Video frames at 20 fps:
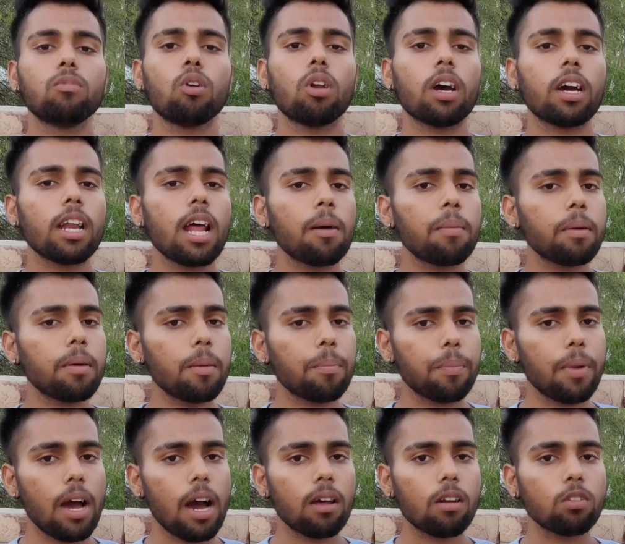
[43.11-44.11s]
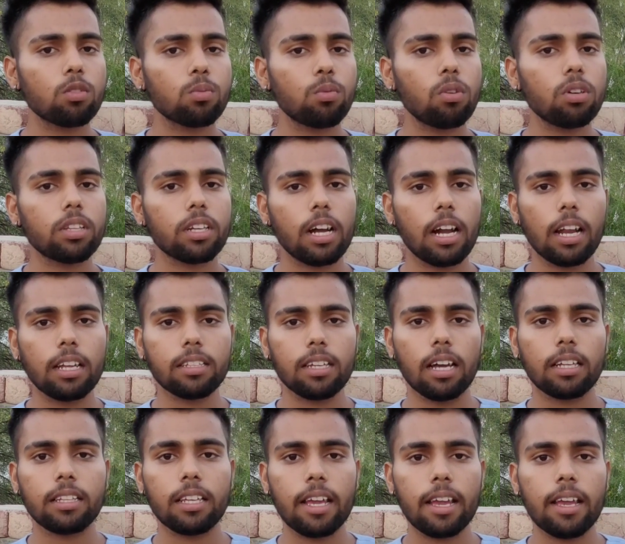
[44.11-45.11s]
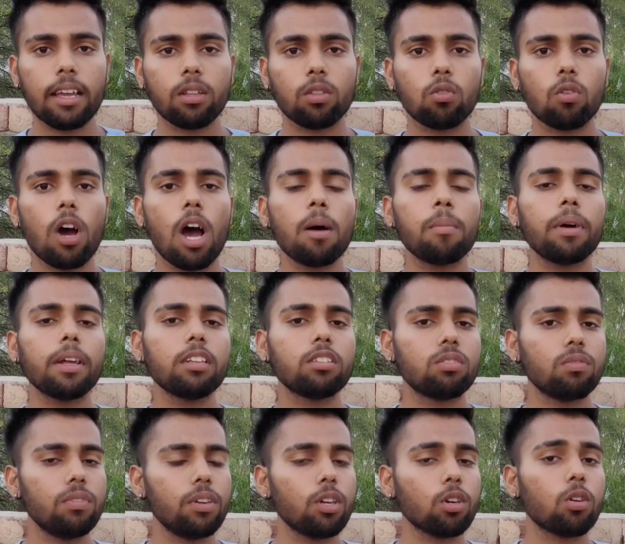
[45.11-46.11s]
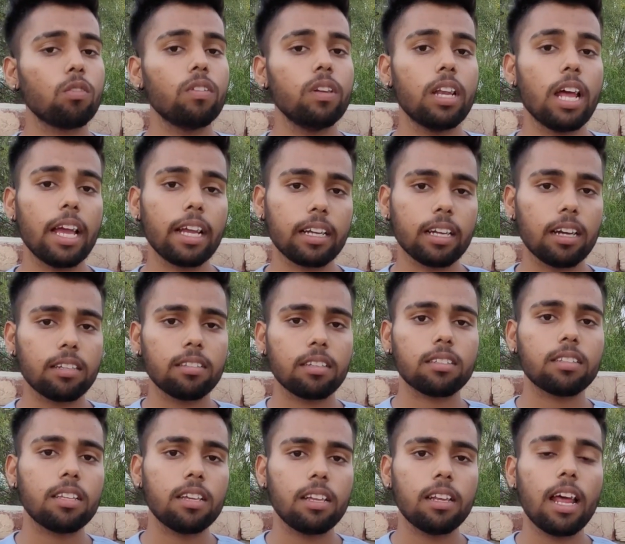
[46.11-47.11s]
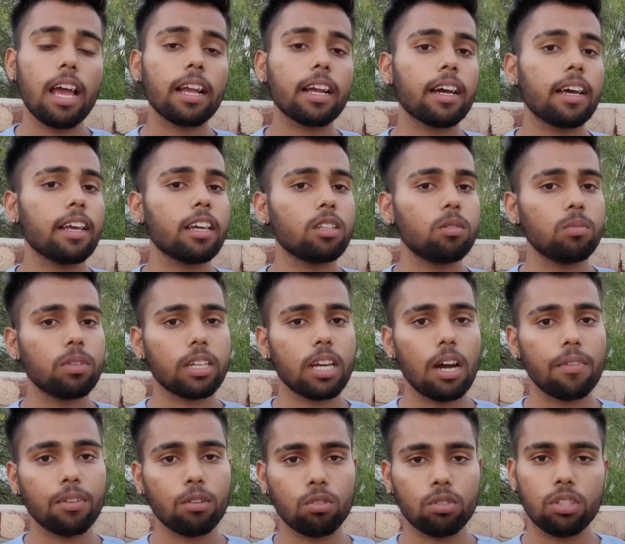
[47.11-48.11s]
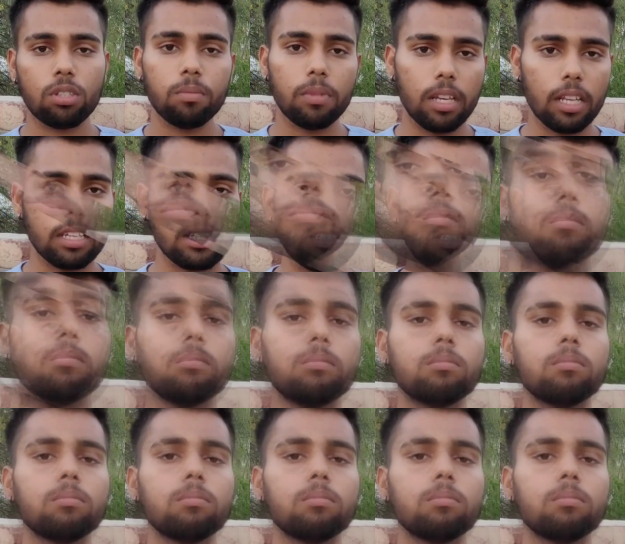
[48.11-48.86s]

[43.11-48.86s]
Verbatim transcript: और अगर आप अपना प्यार और सपोर्ट दिखाना चाहते हैं तो आप हमारी इस वीडियो को भी लाइक कर सकते हैं लाइक करेंगे तो मुझे काफ़ी खुशी मिलेगी